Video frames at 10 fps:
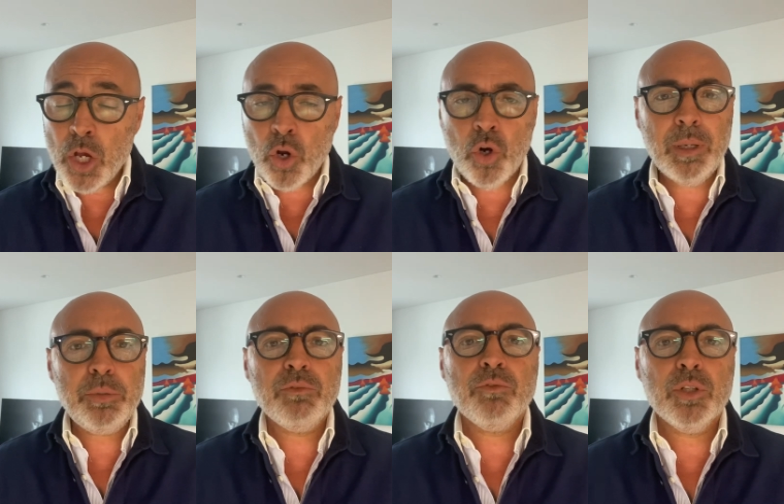Come
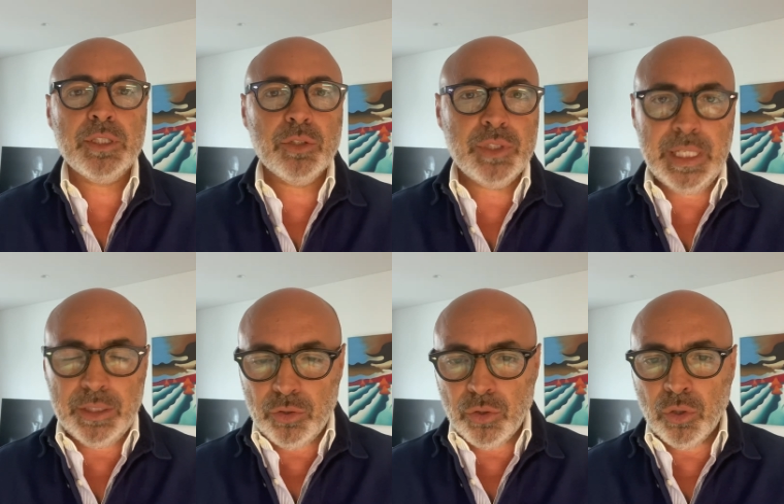più volte ho
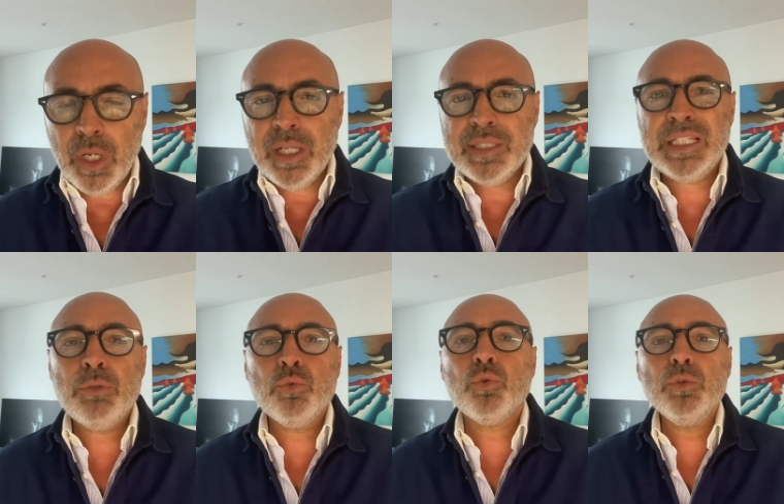detto, se
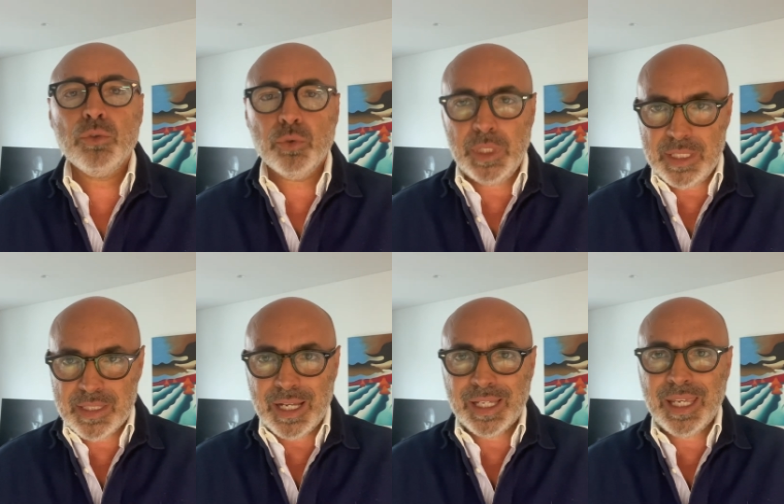un
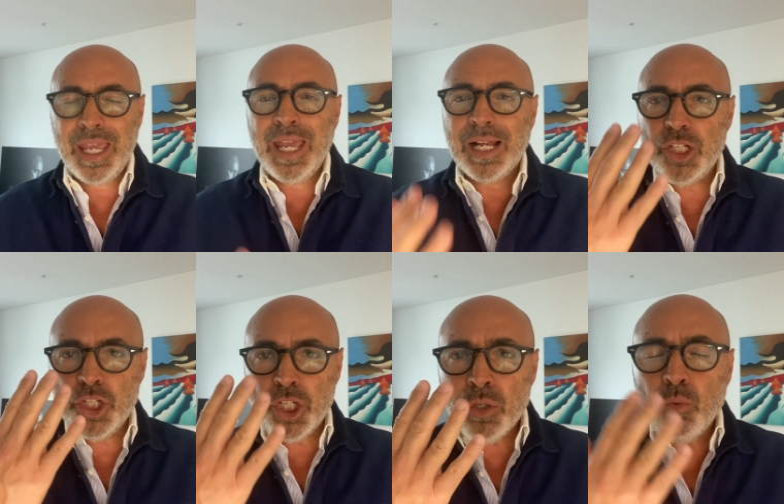culturista che è al
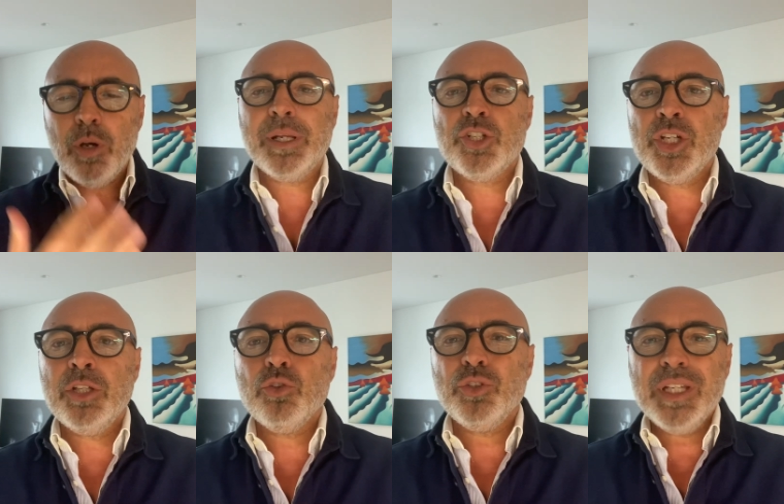
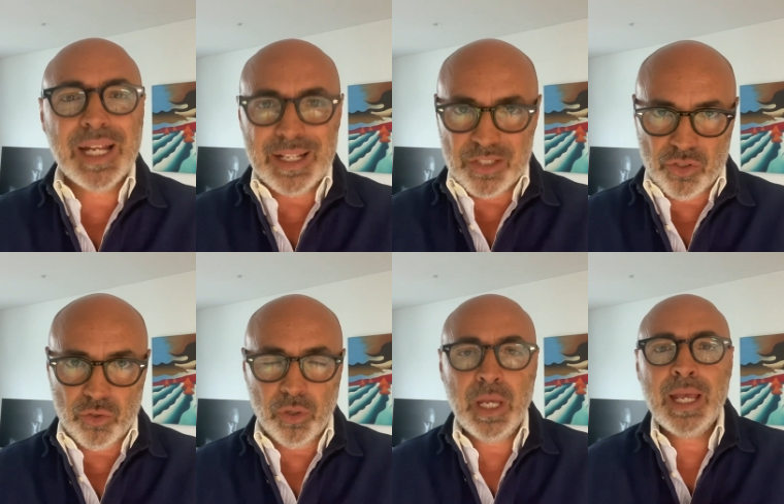5% di
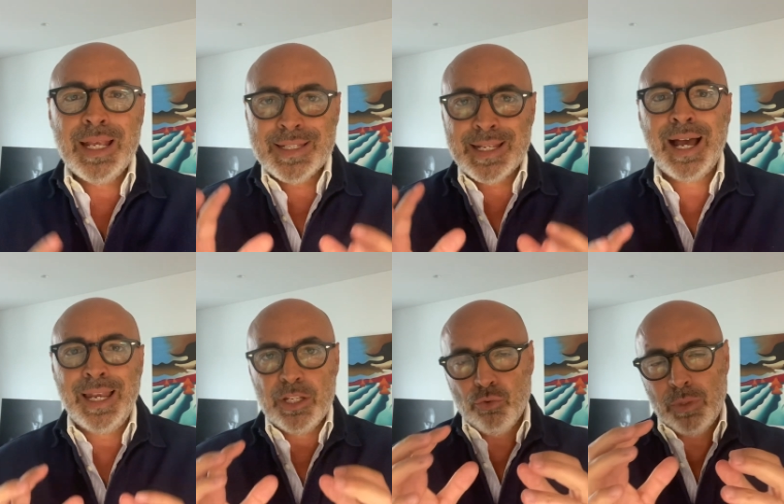grasso
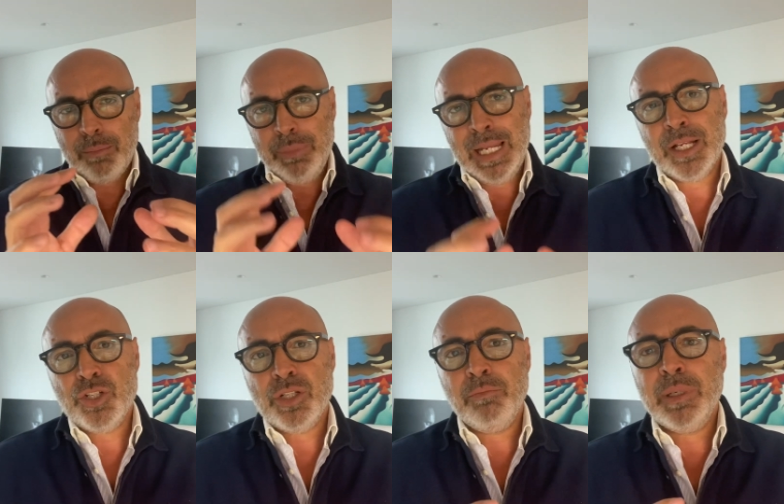sale su una
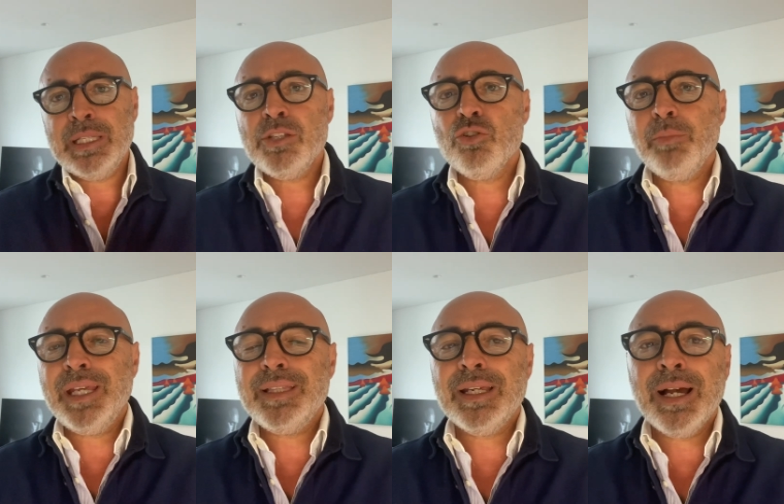bilancia
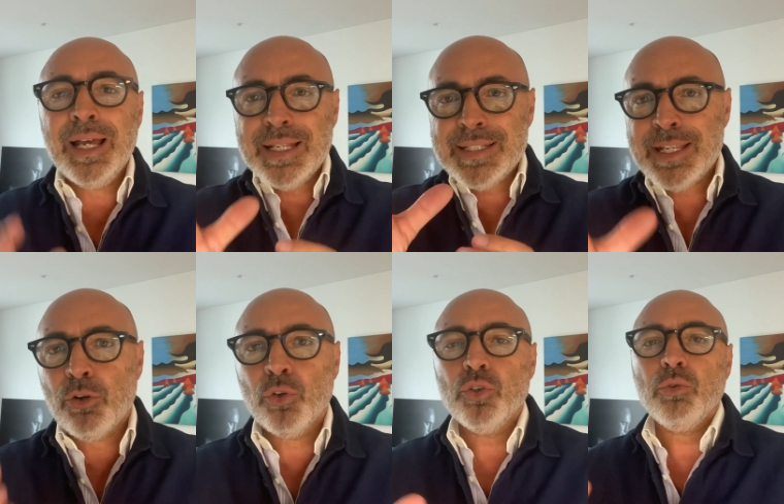impedenziometrica
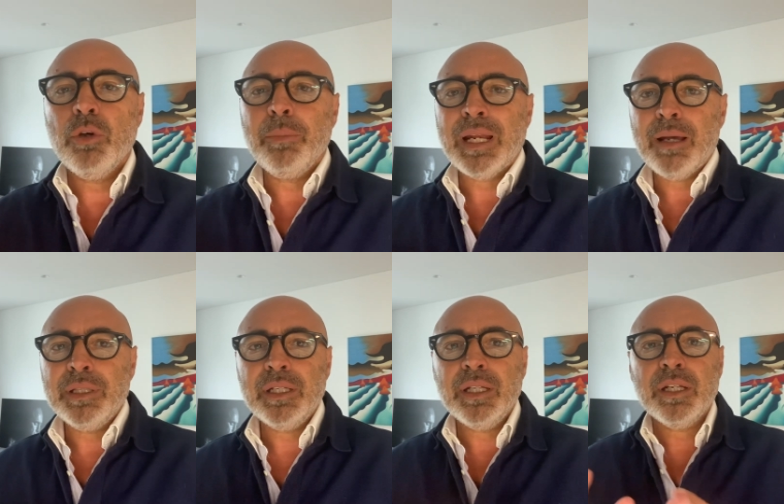secondo quei
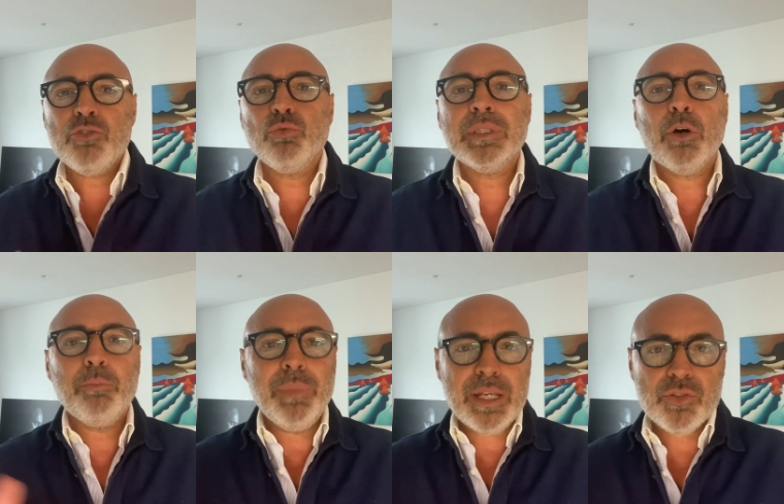parametri risulta
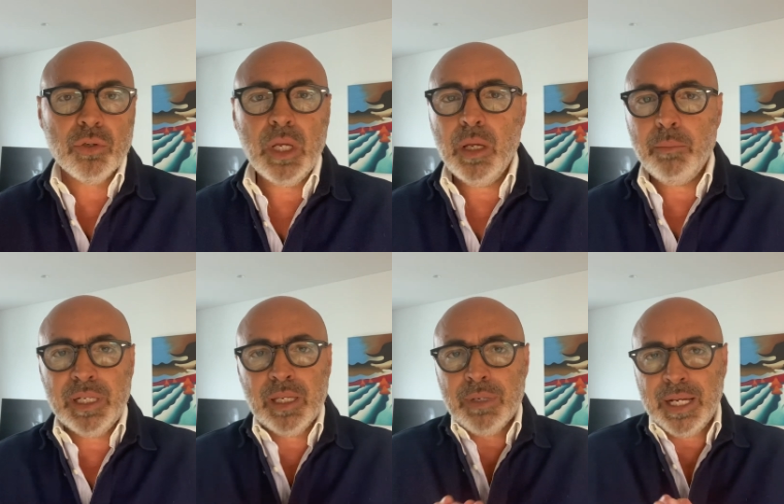obeso,
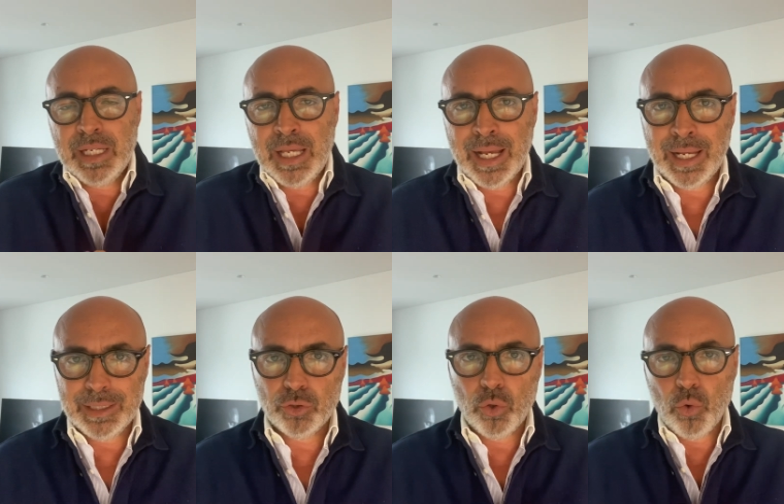perché magari è
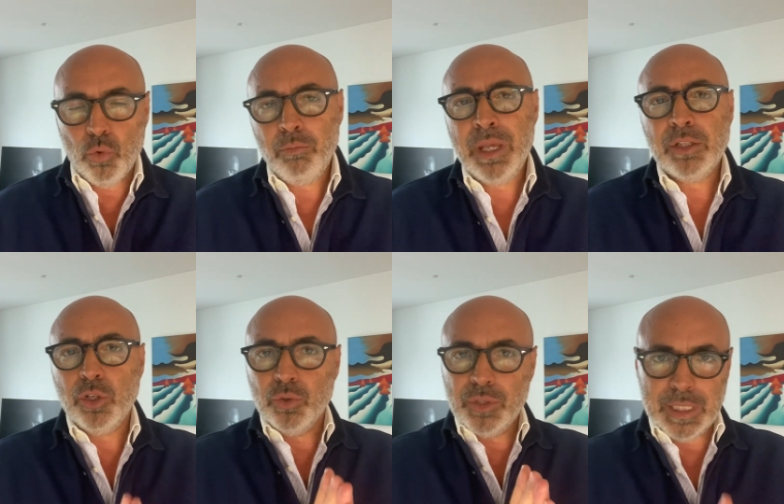alto
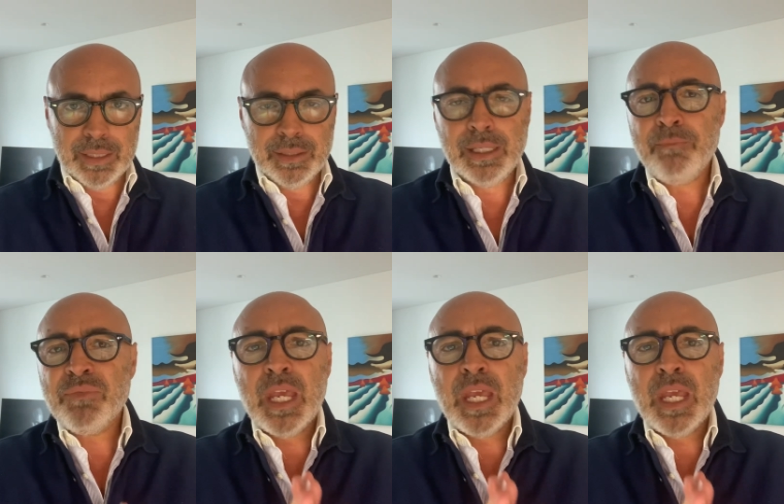1,80 m,